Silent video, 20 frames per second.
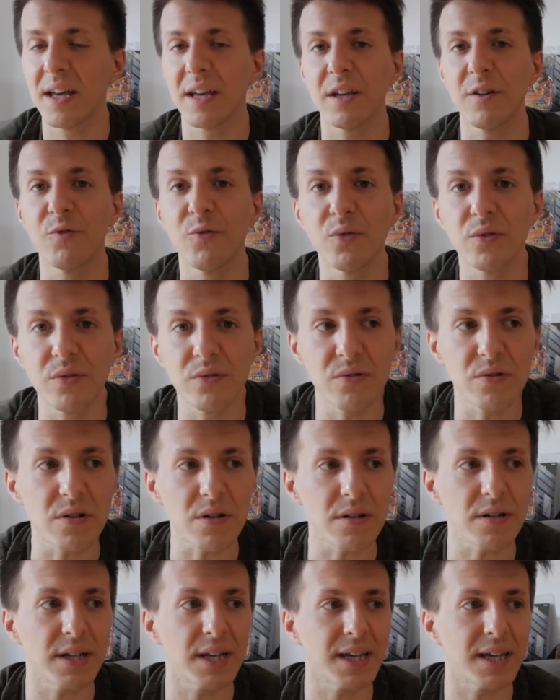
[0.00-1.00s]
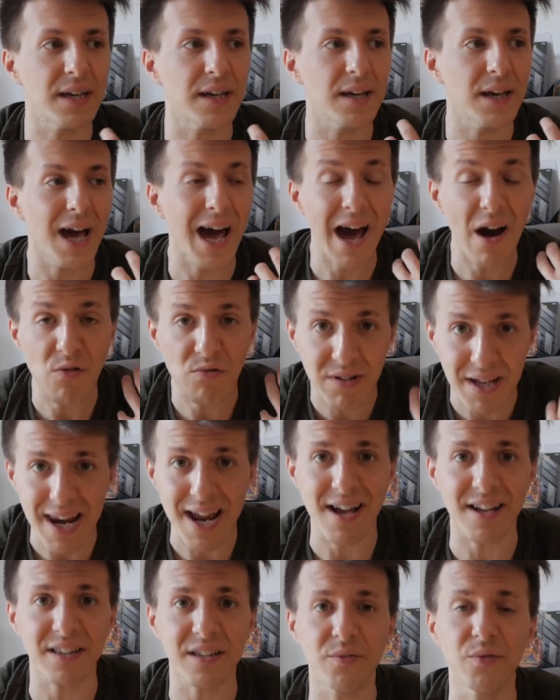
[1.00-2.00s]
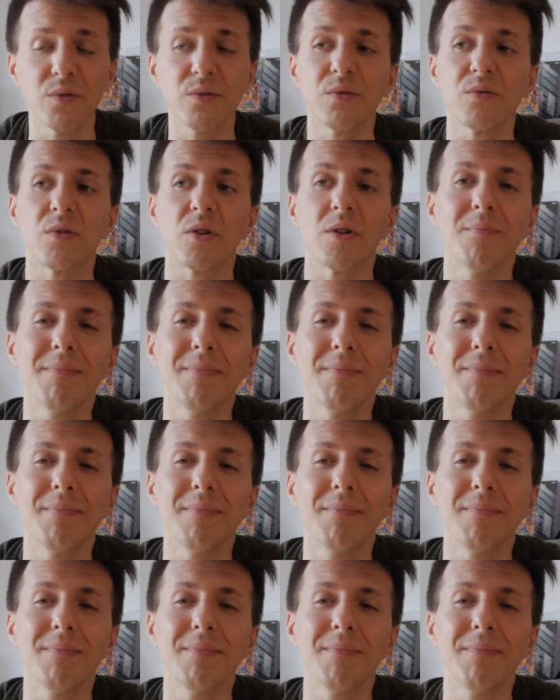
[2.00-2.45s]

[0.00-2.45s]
in futuro e ha un grande futuro,